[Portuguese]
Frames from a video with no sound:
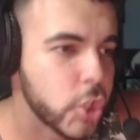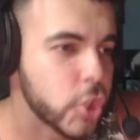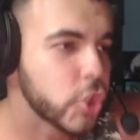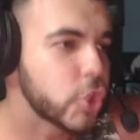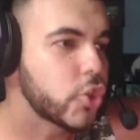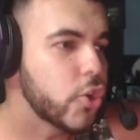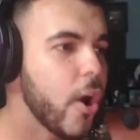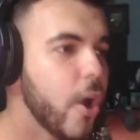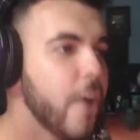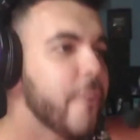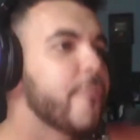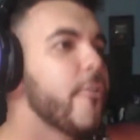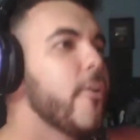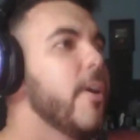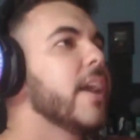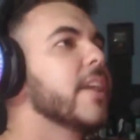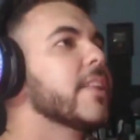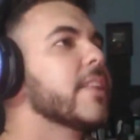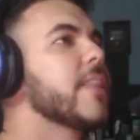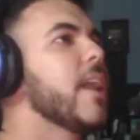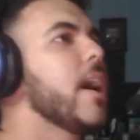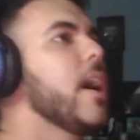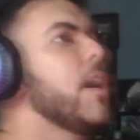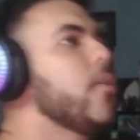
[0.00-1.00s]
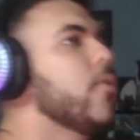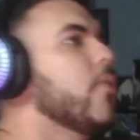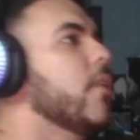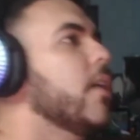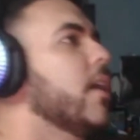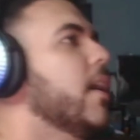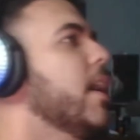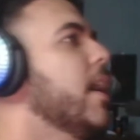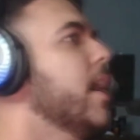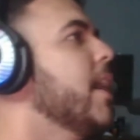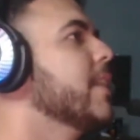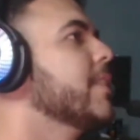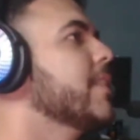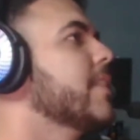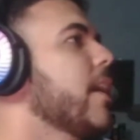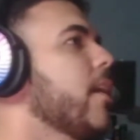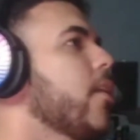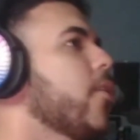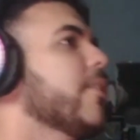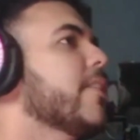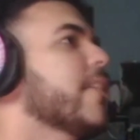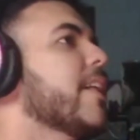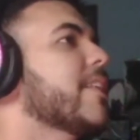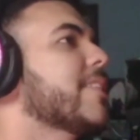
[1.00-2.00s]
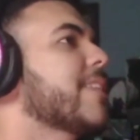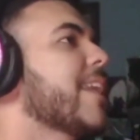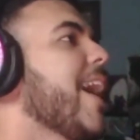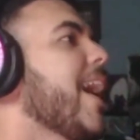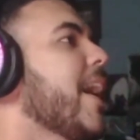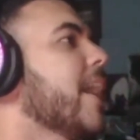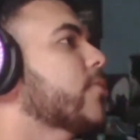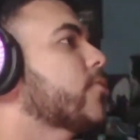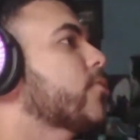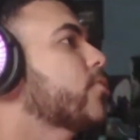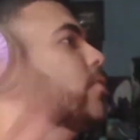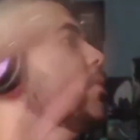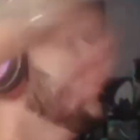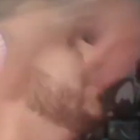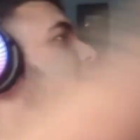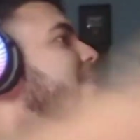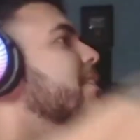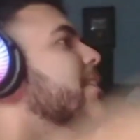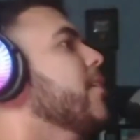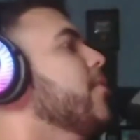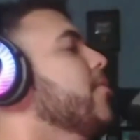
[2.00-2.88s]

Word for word: Jó foi andando, andando no deserto, andando